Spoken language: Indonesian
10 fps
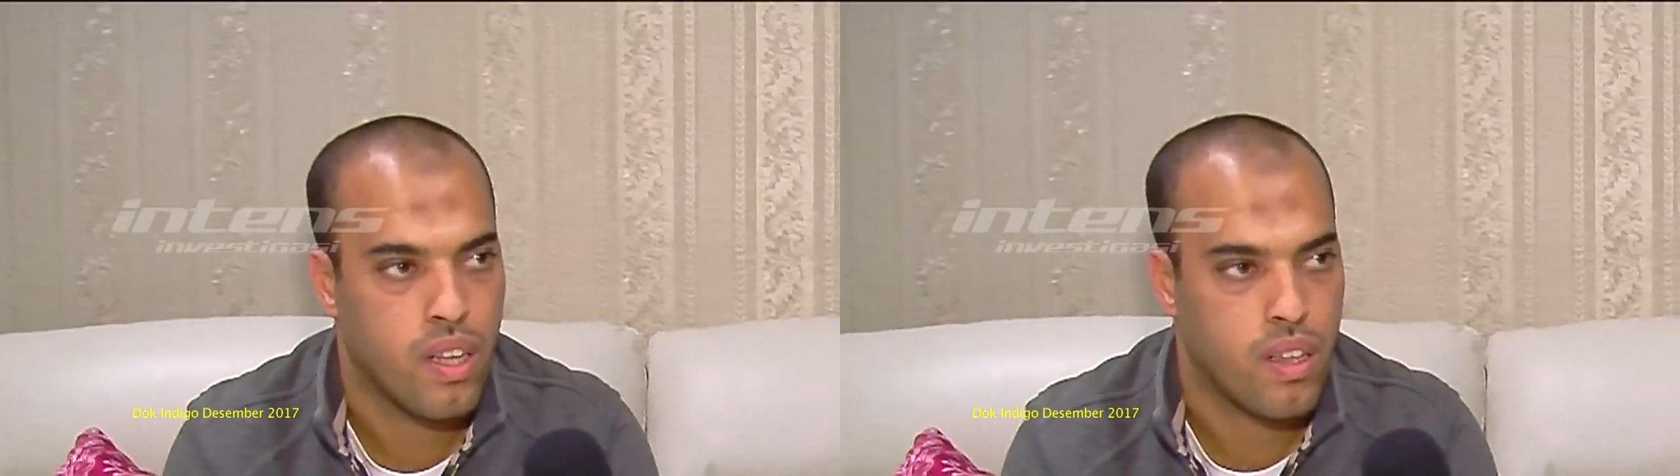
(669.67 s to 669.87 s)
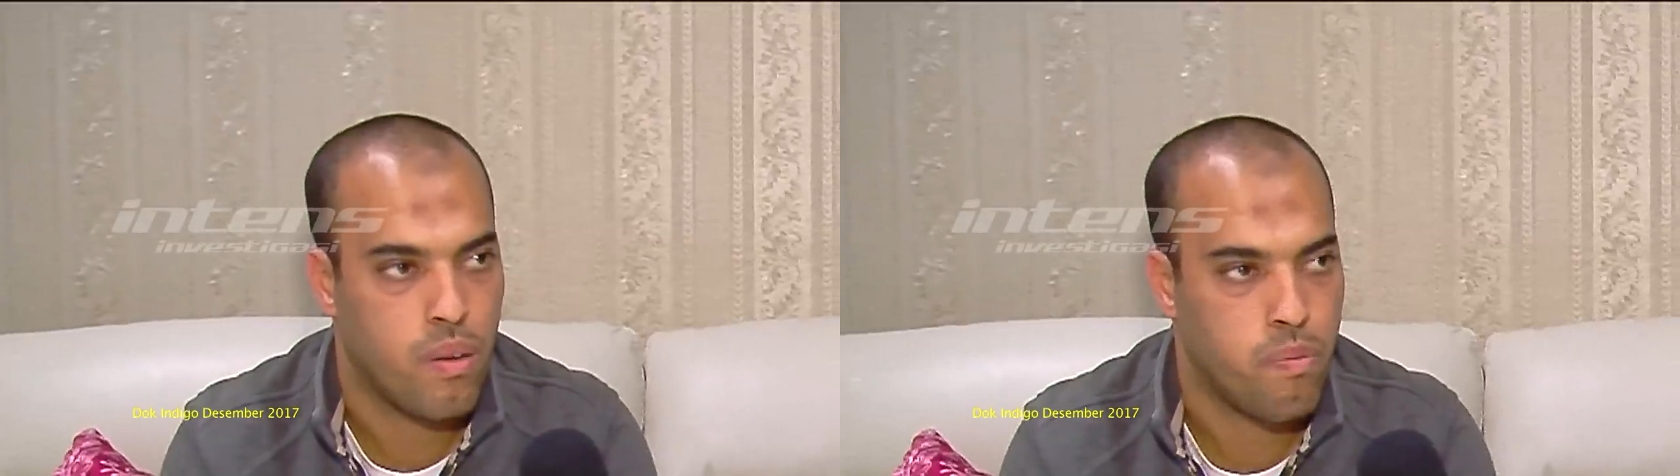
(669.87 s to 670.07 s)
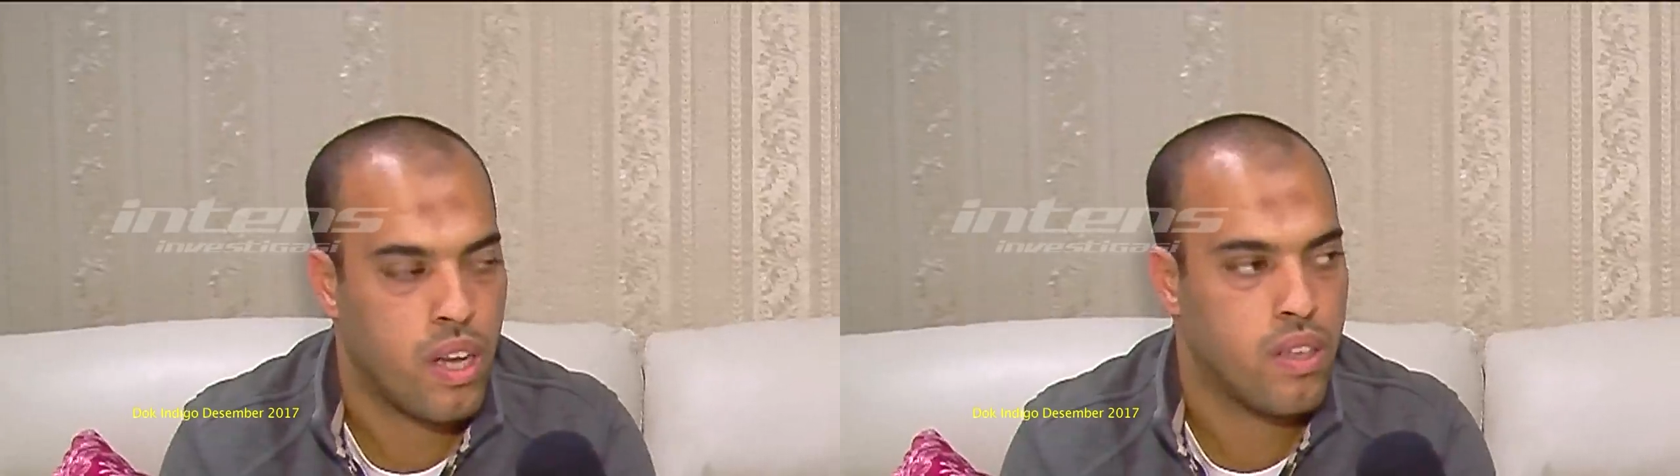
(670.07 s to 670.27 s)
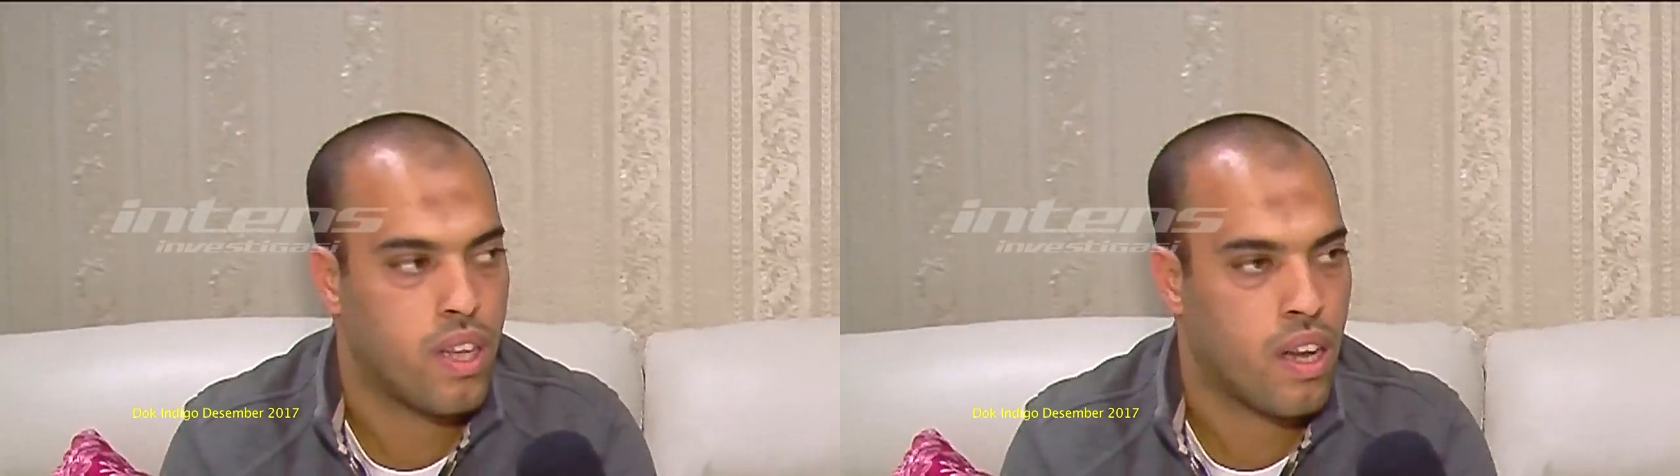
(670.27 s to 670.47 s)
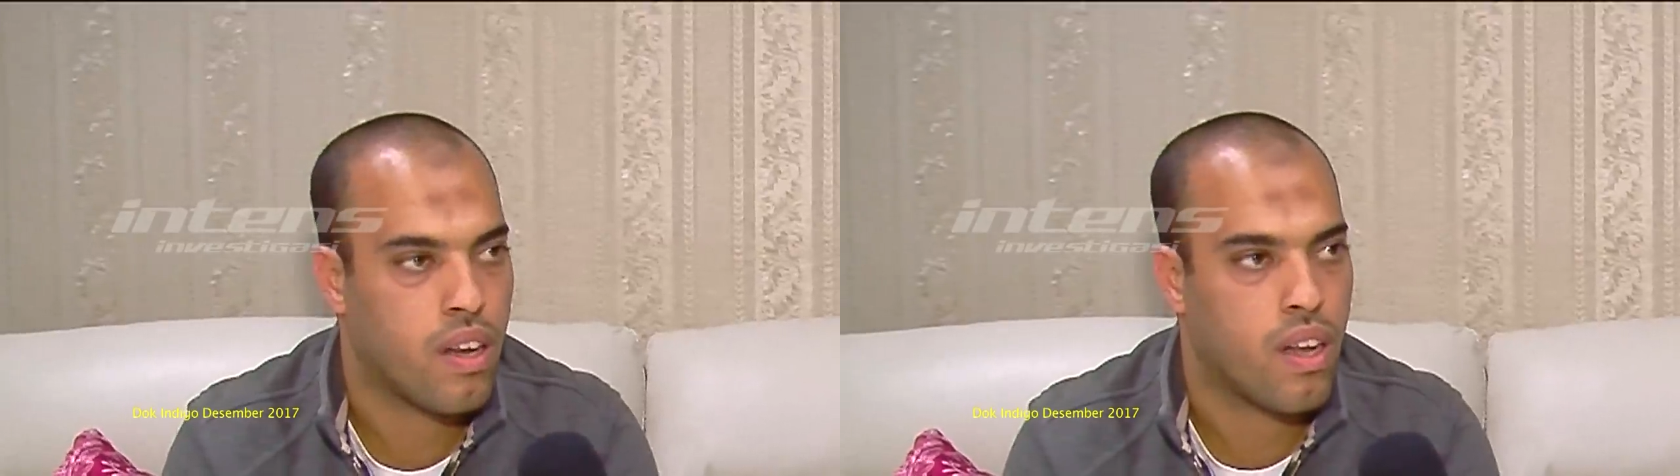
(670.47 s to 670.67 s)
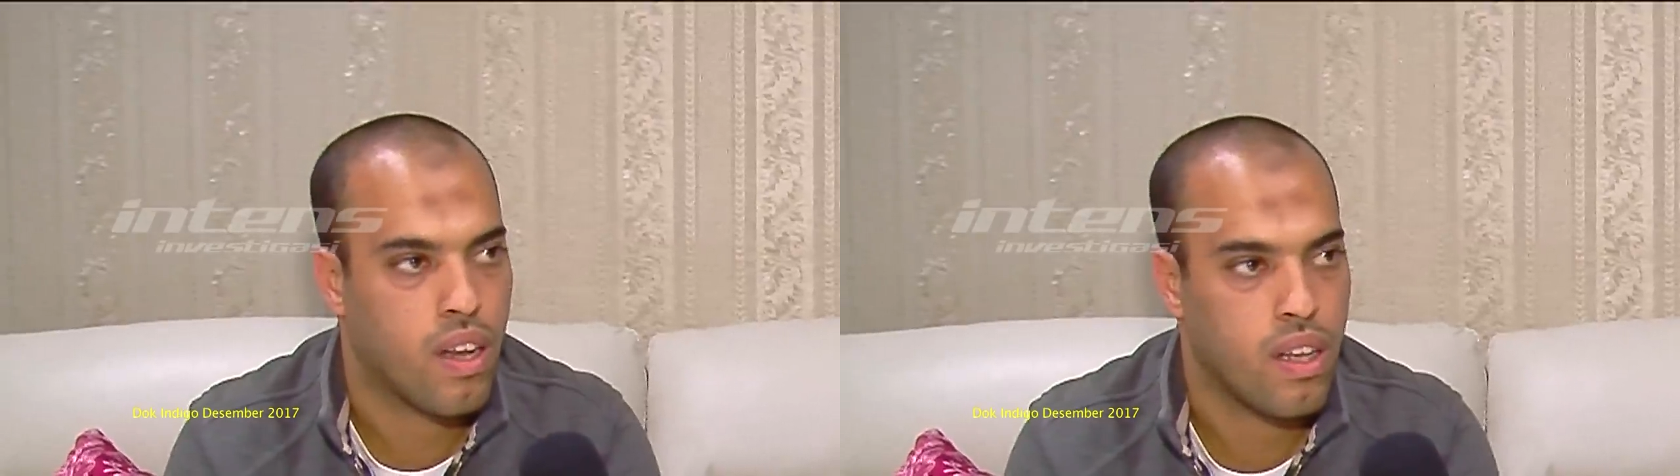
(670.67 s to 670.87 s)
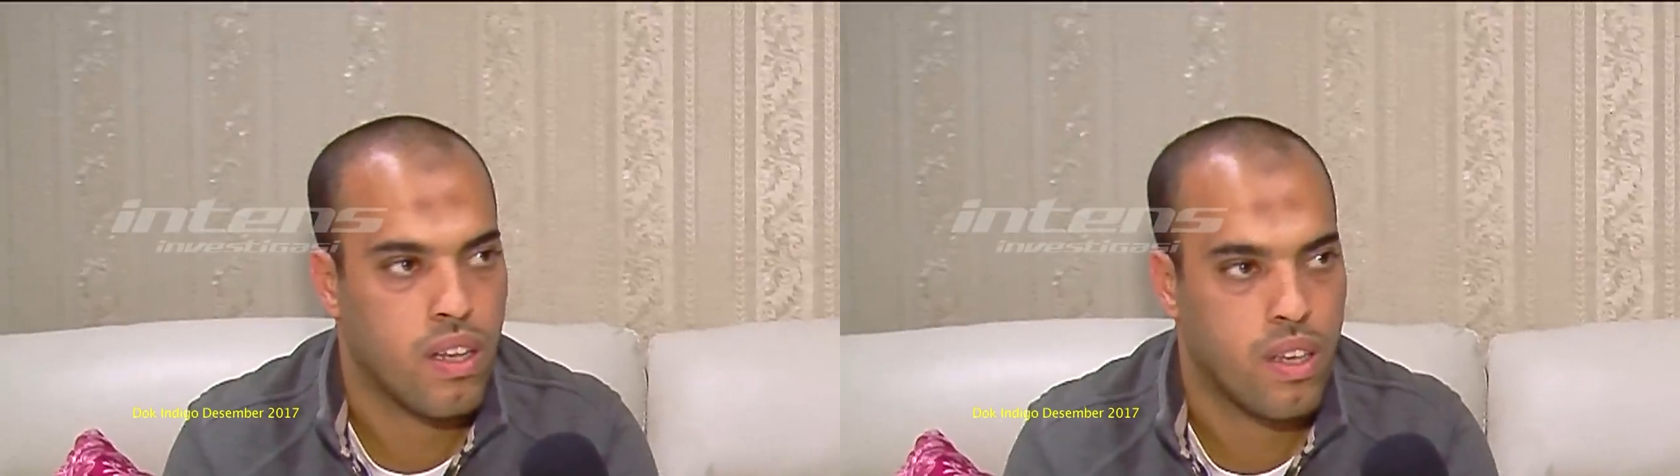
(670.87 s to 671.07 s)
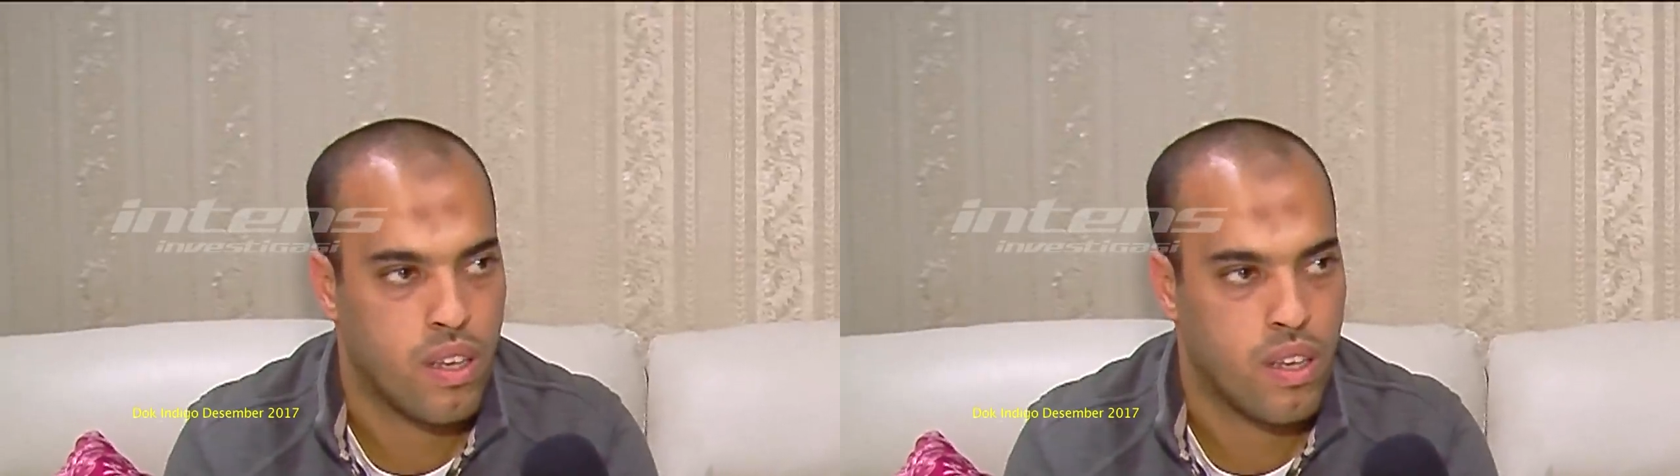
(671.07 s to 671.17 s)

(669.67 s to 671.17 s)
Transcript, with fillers: dan pilih jalan Allah.